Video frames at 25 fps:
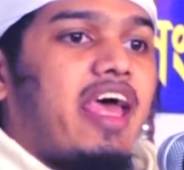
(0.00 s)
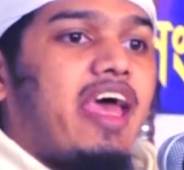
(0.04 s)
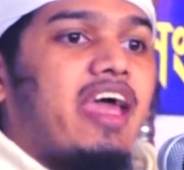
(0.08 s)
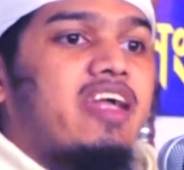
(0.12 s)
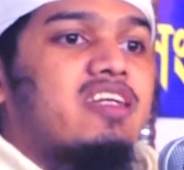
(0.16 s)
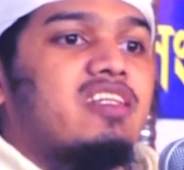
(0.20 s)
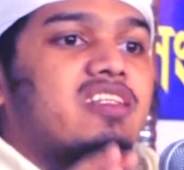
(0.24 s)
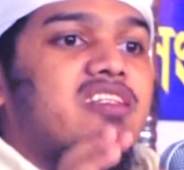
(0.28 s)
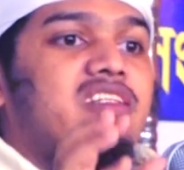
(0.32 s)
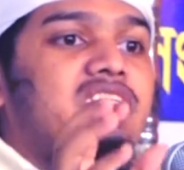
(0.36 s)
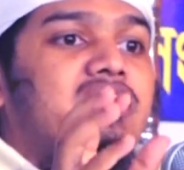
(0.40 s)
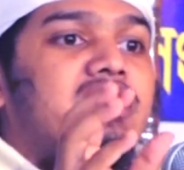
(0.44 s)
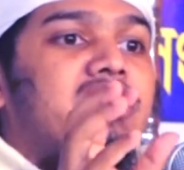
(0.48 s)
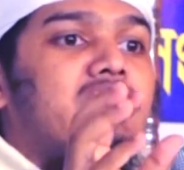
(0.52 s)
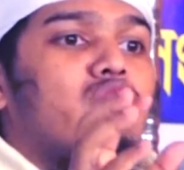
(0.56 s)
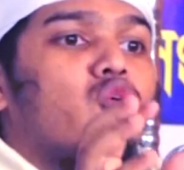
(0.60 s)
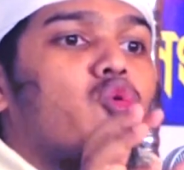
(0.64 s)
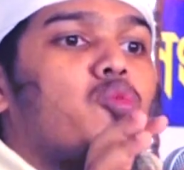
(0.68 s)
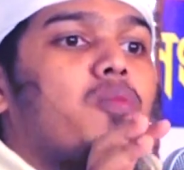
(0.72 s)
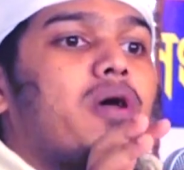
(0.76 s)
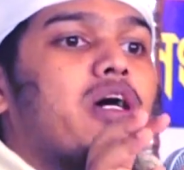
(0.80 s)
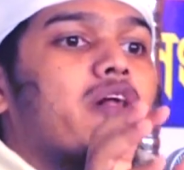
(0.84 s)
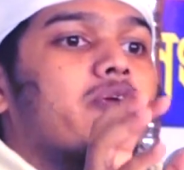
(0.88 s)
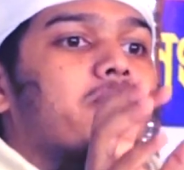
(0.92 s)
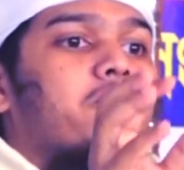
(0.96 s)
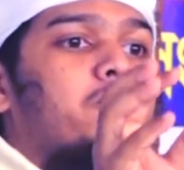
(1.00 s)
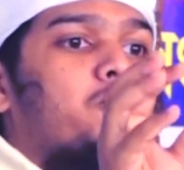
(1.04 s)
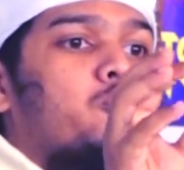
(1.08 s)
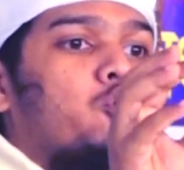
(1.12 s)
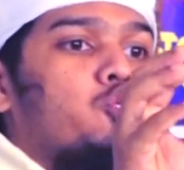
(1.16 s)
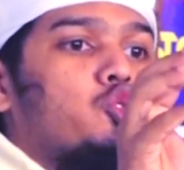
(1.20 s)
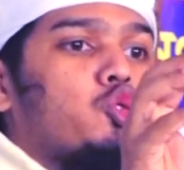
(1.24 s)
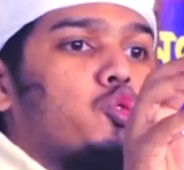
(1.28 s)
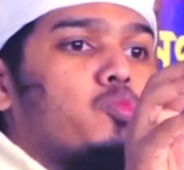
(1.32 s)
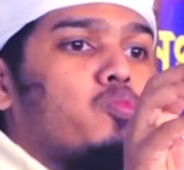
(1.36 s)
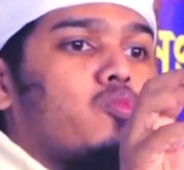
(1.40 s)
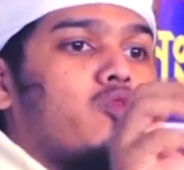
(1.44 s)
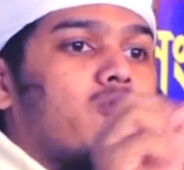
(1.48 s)
একটা টিউমার
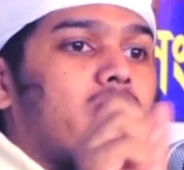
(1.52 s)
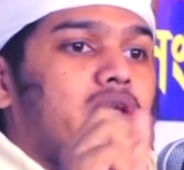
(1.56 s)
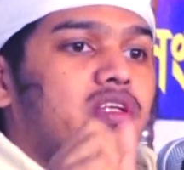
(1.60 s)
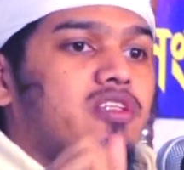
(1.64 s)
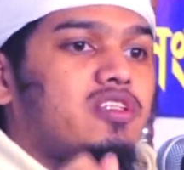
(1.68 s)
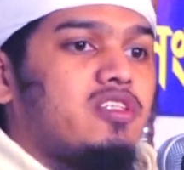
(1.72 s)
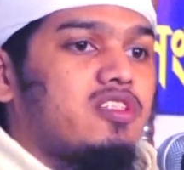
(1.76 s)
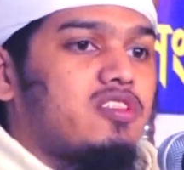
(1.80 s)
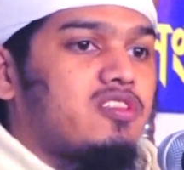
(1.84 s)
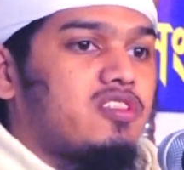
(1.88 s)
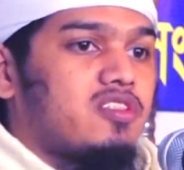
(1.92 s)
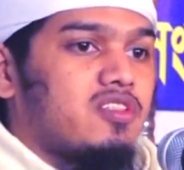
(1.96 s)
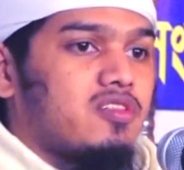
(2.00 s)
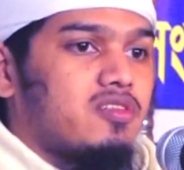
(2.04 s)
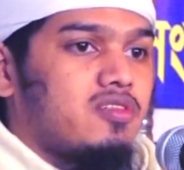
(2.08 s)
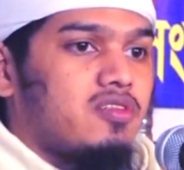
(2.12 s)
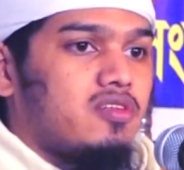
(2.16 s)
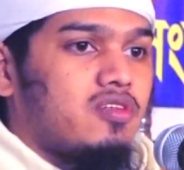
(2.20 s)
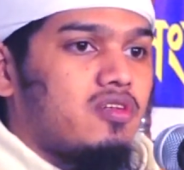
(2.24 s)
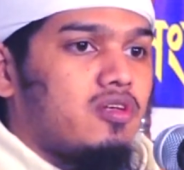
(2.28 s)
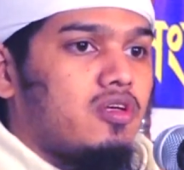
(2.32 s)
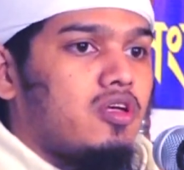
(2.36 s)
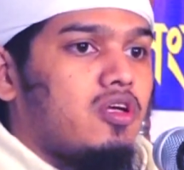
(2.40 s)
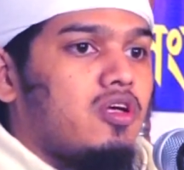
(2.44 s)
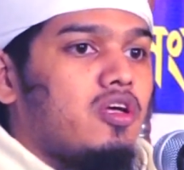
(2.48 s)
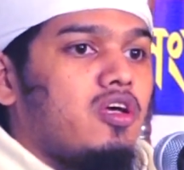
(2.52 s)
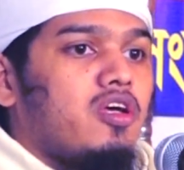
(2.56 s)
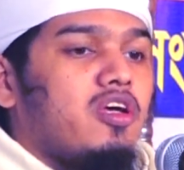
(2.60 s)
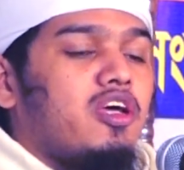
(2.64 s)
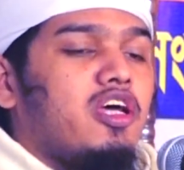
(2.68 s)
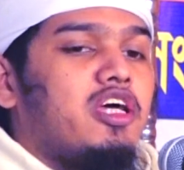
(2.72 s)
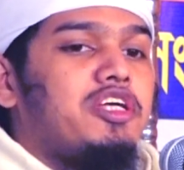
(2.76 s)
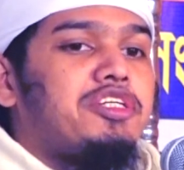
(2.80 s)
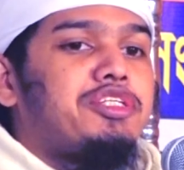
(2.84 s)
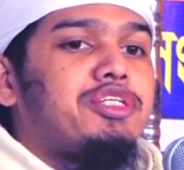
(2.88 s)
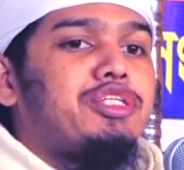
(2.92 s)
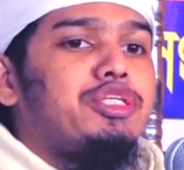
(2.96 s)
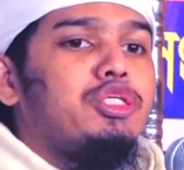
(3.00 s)
প্রজন্ম বানিয়েছে
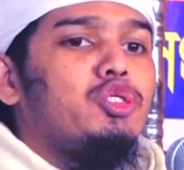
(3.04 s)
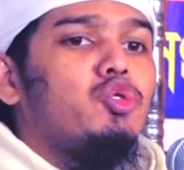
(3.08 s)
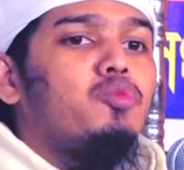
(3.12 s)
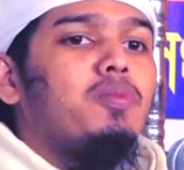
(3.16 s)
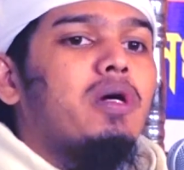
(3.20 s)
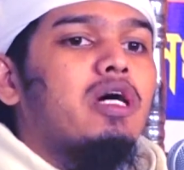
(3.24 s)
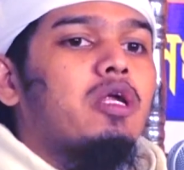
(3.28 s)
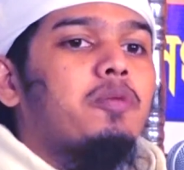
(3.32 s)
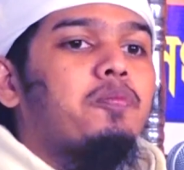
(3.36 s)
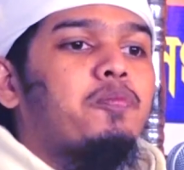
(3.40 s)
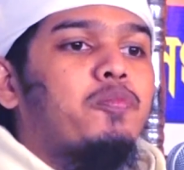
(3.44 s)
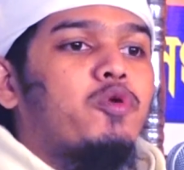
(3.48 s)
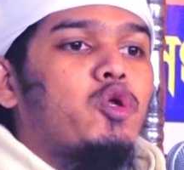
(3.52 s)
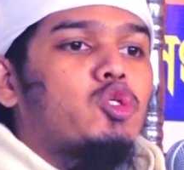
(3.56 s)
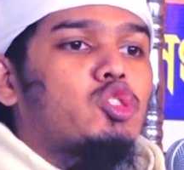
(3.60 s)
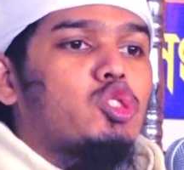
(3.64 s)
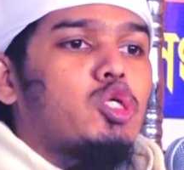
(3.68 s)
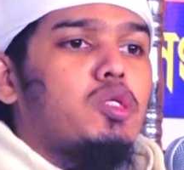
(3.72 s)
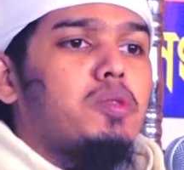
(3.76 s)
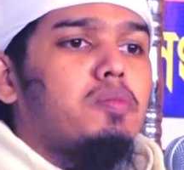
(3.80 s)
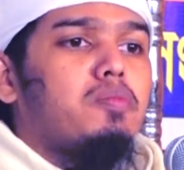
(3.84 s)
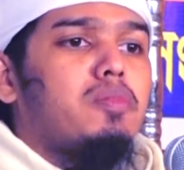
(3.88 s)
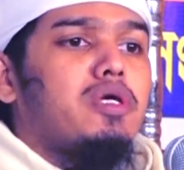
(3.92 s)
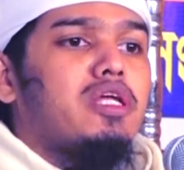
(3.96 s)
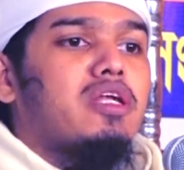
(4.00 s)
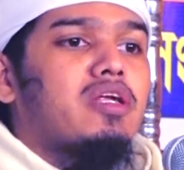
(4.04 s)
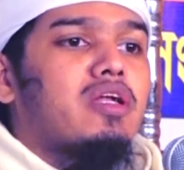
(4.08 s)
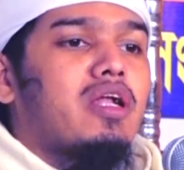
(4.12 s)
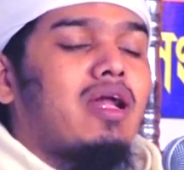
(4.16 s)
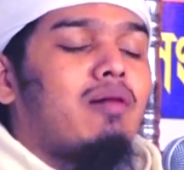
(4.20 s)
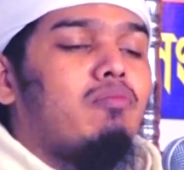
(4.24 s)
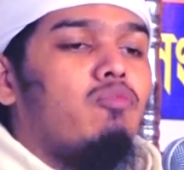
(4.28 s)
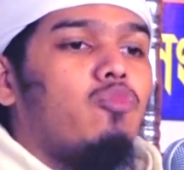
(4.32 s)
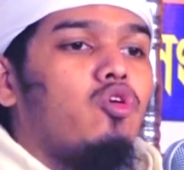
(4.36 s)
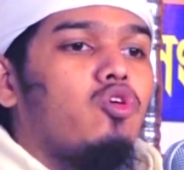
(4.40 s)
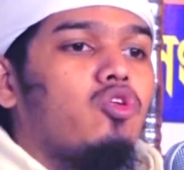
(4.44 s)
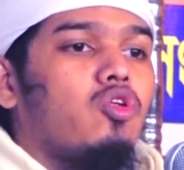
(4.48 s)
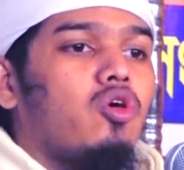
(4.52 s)
এই টিউমার প্রজন্মের
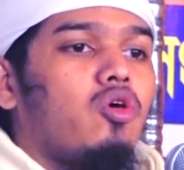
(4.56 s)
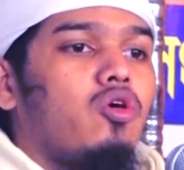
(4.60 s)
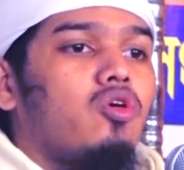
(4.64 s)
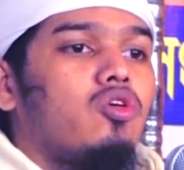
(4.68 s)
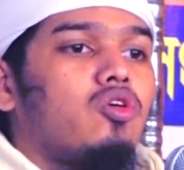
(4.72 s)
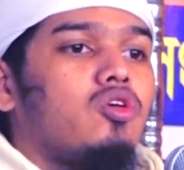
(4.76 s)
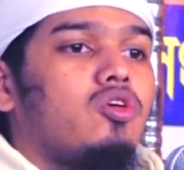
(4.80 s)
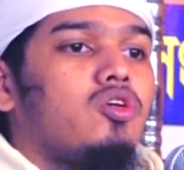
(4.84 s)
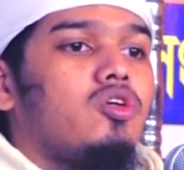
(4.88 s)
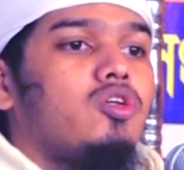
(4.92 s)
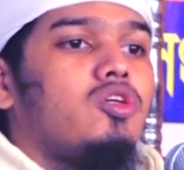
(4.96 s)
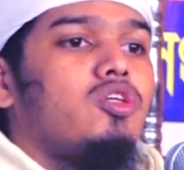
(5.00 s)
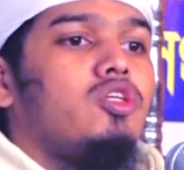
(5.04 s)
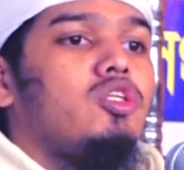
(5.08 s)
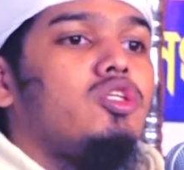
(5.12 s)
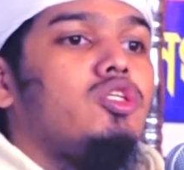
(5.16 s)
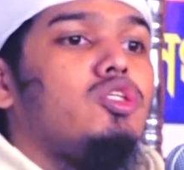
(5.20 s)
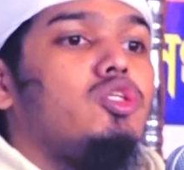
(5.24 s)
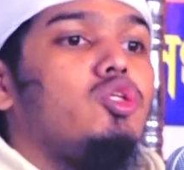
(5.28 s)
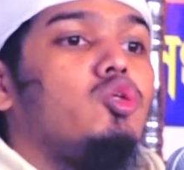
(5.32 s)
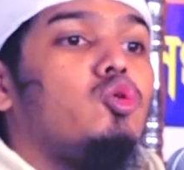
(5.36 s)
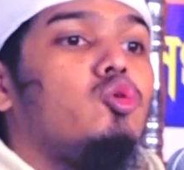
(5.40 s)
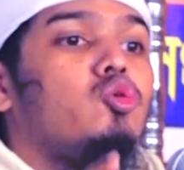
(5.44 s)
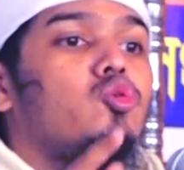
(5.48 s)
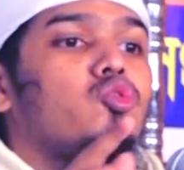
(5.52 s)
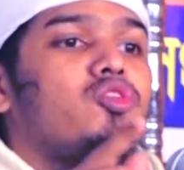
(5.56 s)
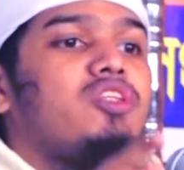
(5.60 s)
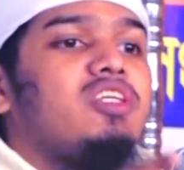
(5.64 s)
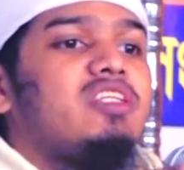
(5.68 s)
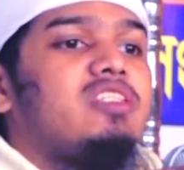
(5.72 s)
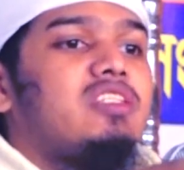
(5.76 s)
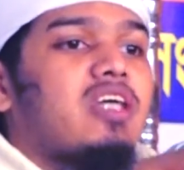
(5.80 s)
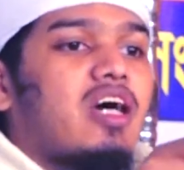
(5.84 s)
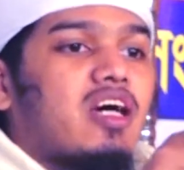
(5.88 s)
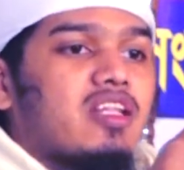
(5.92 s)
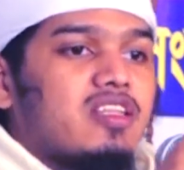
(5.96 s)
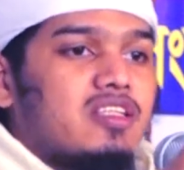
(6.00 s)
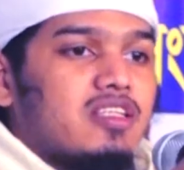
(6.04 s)
নাম হলো ইহুদি
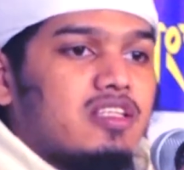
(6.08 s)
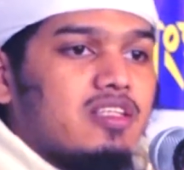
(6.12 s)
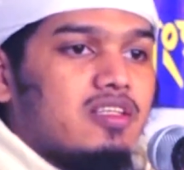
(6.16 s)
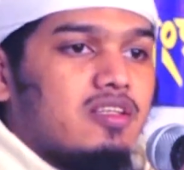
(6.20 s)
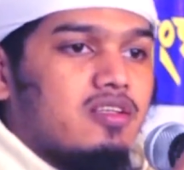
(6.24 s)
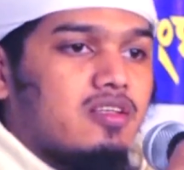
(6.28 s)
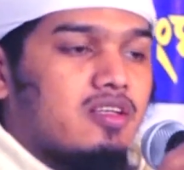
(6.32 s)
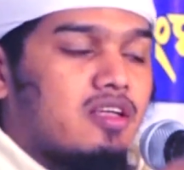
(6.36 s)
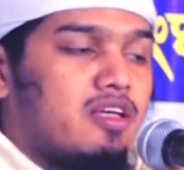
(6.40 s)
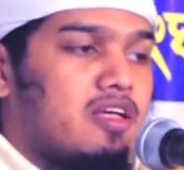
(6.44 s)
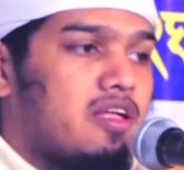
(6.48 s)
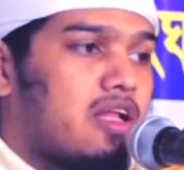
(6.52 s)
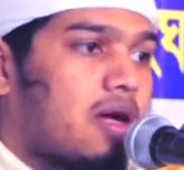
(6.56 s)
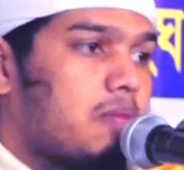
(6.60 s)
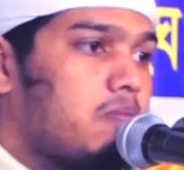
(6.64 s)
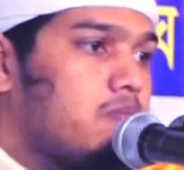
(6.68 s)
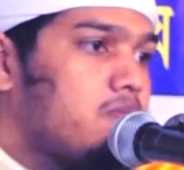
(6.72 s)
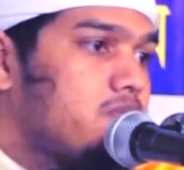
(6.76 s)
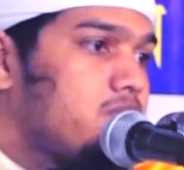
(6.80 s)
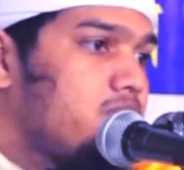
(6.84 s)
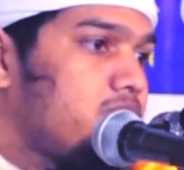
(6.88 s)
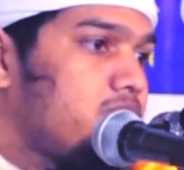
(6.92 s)
জাতি কি নাম